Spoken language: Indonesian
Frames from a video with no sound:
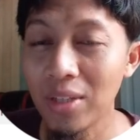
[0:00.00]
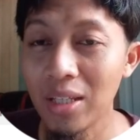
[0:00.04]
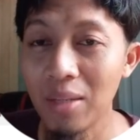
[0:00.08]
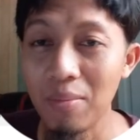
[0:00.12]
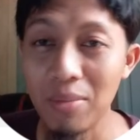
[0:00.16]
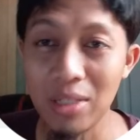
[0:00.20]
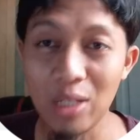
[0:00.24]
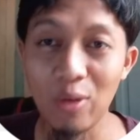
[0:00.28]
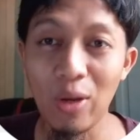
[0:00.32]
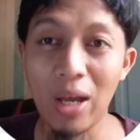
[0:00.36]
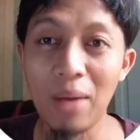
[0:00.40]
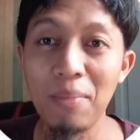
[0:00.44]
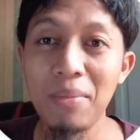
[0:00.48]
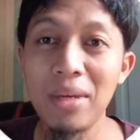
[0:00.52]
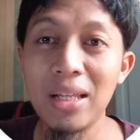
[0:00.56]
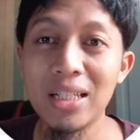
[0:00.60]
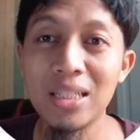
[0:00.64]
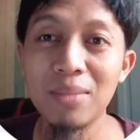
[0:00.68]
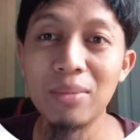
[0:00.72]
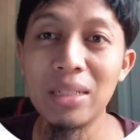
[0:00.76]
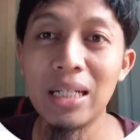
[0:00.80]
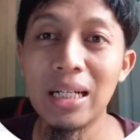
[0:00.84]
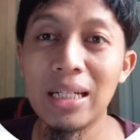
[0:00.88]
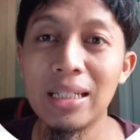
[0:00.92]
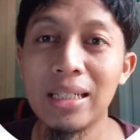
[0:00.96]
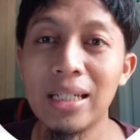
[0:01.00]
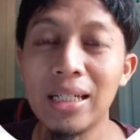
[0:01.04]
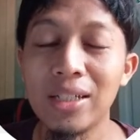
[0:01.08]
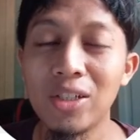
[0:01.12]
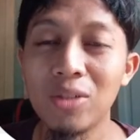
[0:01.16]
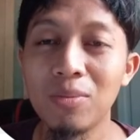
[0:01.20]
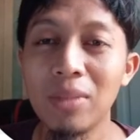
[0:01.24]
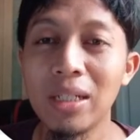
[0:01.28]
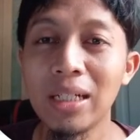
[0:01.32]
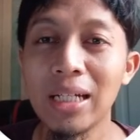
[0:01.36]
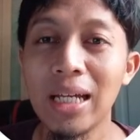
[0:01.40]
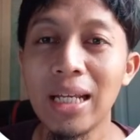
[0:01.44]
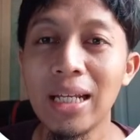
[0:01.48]
bisa lo ambil sebenarnya
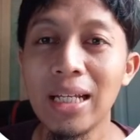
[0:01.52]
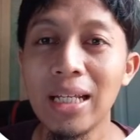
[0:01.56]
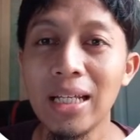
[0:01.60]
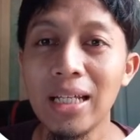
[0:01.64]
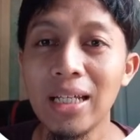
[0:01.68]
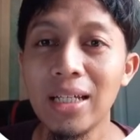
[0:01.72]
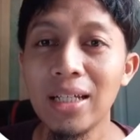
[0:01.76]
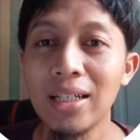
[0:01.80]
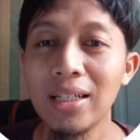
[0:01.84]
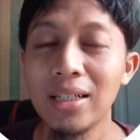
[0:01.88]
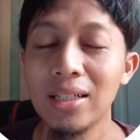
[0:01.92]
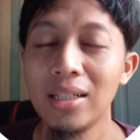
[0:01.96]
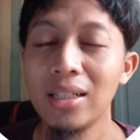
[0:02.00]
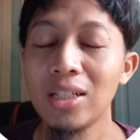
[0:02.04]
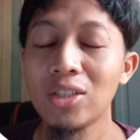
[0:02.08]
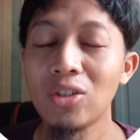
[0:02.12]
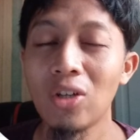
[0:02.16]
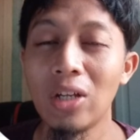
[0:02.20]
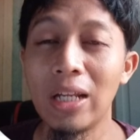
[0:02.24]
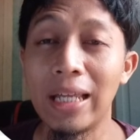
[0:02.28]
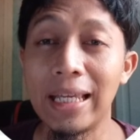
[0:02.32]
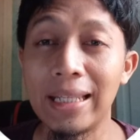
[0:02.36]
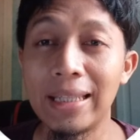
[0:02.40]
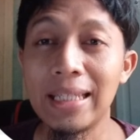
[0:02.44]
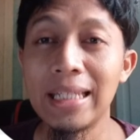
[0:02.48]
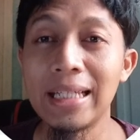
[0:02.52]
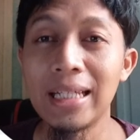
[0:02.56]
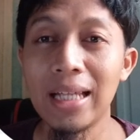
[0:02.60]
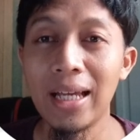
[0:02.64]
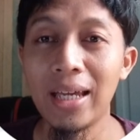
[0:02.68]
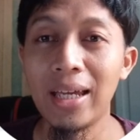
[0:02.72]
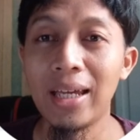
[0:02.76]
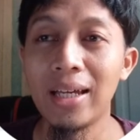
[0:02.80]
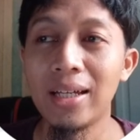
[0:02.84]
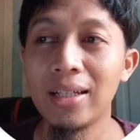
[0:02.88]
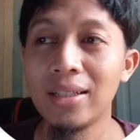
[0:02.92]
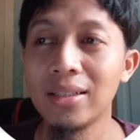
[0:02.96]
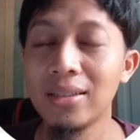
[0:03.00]
cuman kan ini soal etika
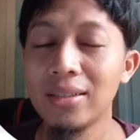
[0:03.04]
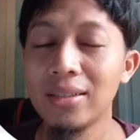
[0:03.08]
ya